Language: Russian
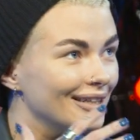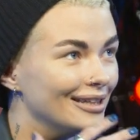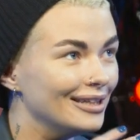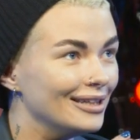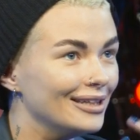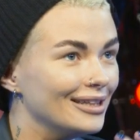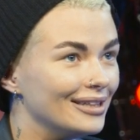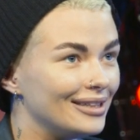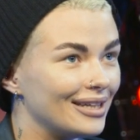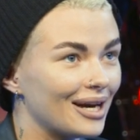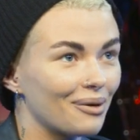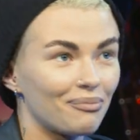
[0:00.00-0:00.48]
И
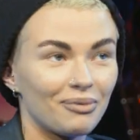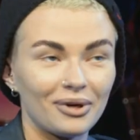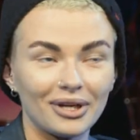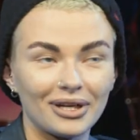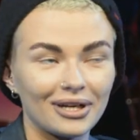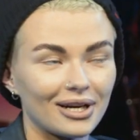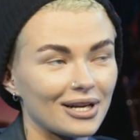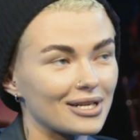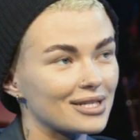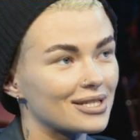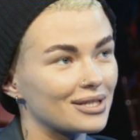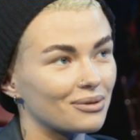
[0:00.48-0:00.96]
я
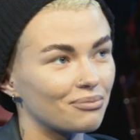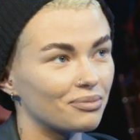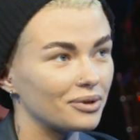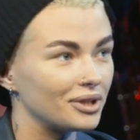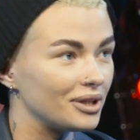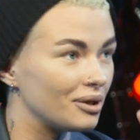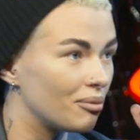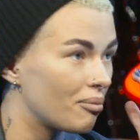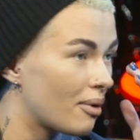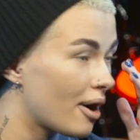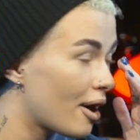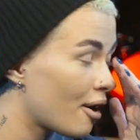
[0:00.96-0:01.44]
прекрасно
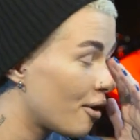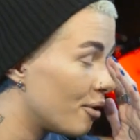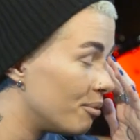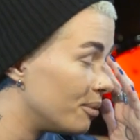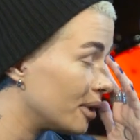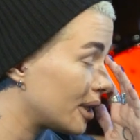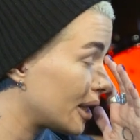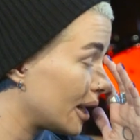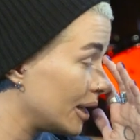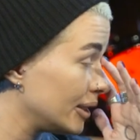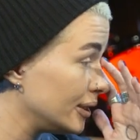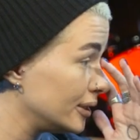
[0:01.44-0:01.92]
понимаю
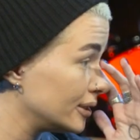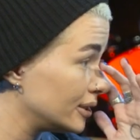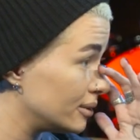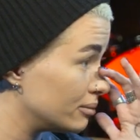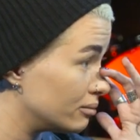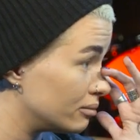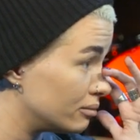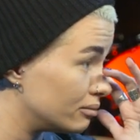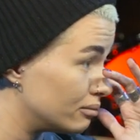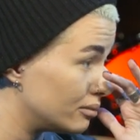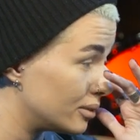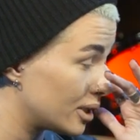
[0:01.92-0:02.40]

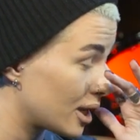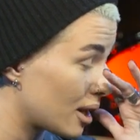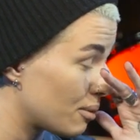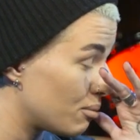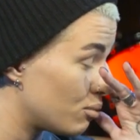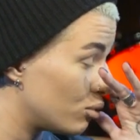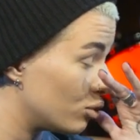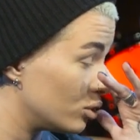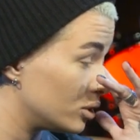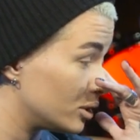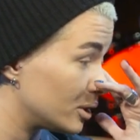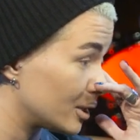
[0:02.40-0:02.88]
механизм
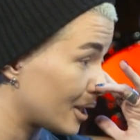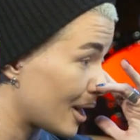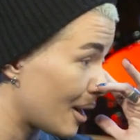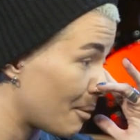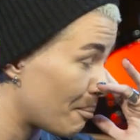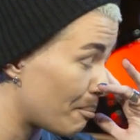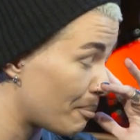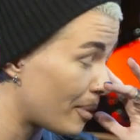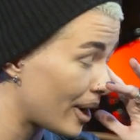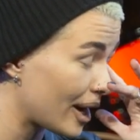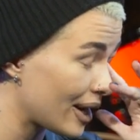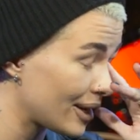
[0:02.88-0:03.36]
работы
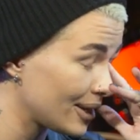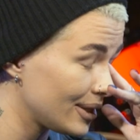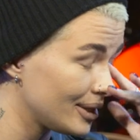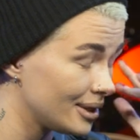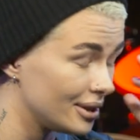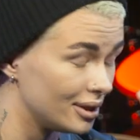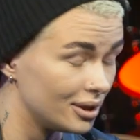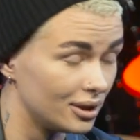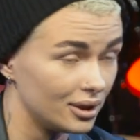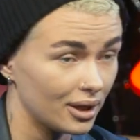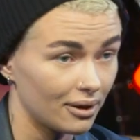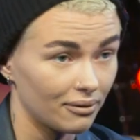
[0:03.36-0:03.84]

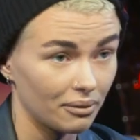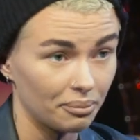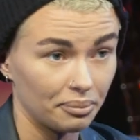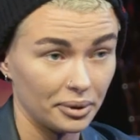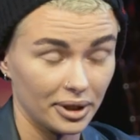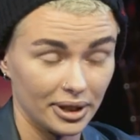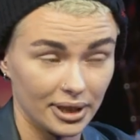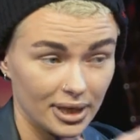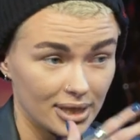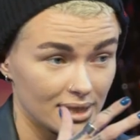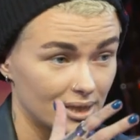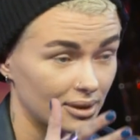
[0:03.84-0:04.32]
компании, я
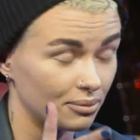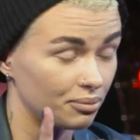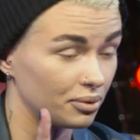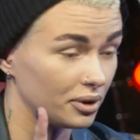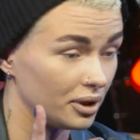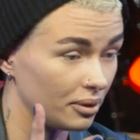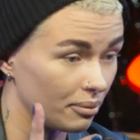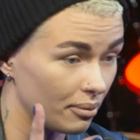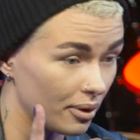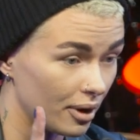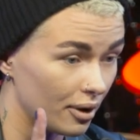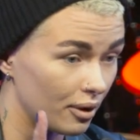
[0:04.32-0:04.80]
прекрасно
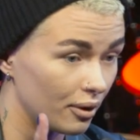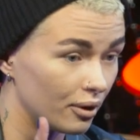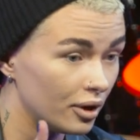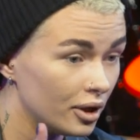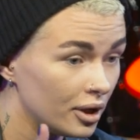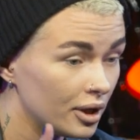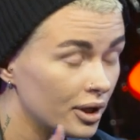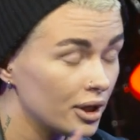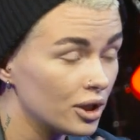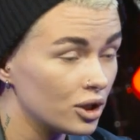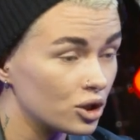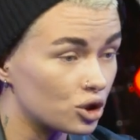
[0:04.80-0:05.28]
понимаю
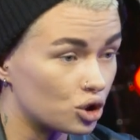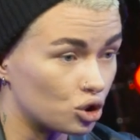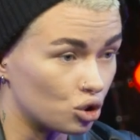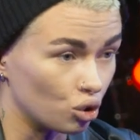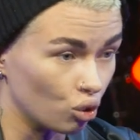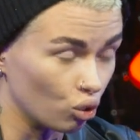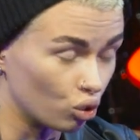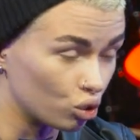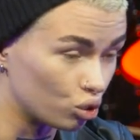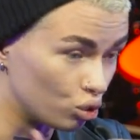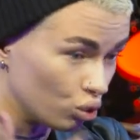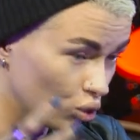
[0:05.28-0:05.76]

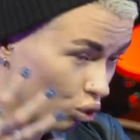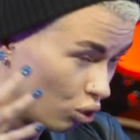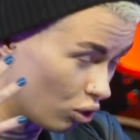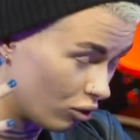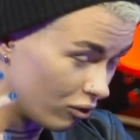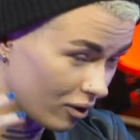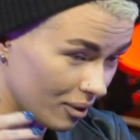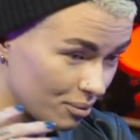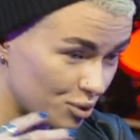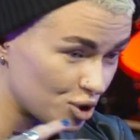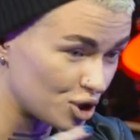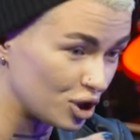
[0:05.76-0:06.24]

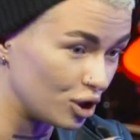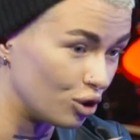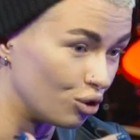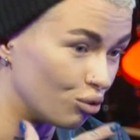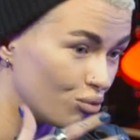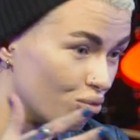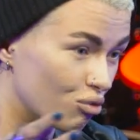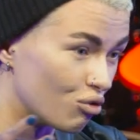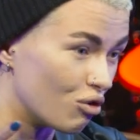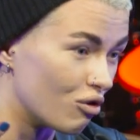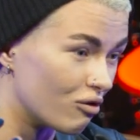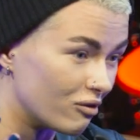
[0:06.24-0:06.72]
структуру вообще
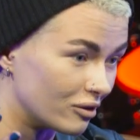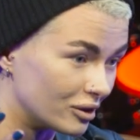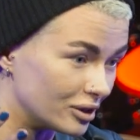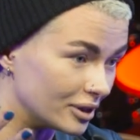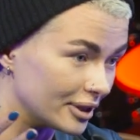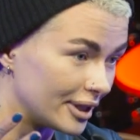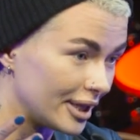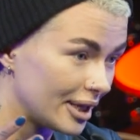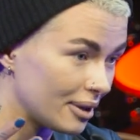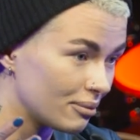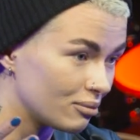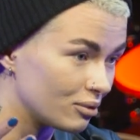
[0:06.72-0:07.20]
любого
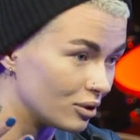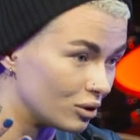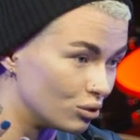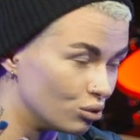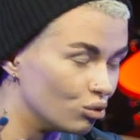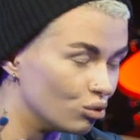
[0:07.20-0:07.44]
лейбла,